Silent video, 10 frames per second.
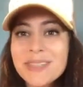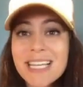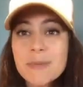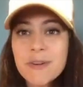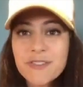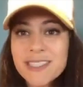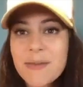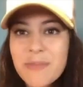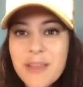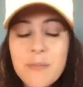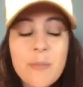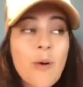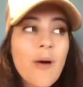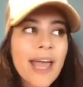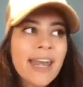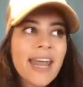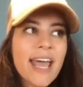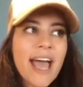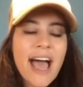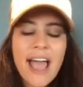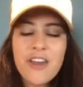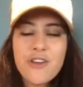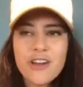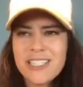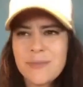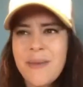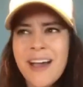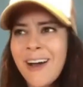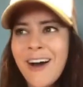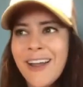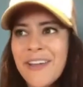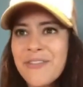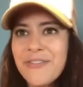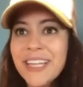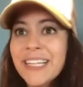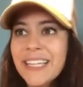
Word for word: Dan tuh saya tanya Tuhan, saya pengen sesuatu yang baru.